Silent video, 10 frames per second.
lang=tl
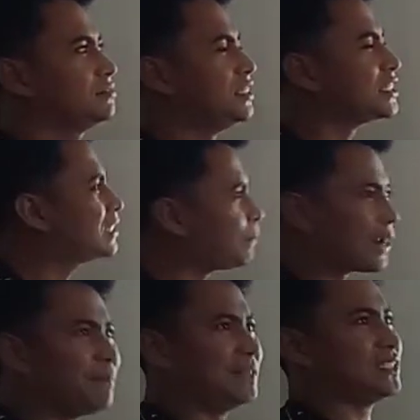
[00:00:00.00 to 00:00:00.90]
That's the
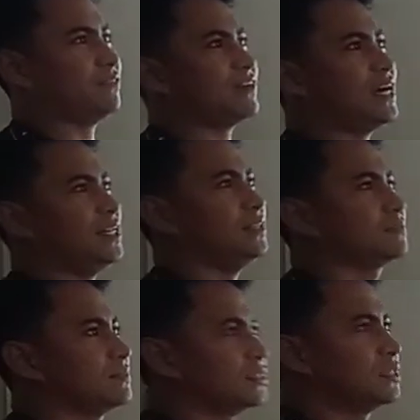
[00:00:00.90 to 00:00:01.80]
promise of God.
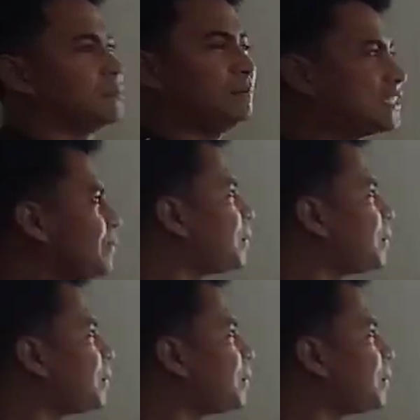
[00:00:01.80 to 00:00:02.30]
Bisan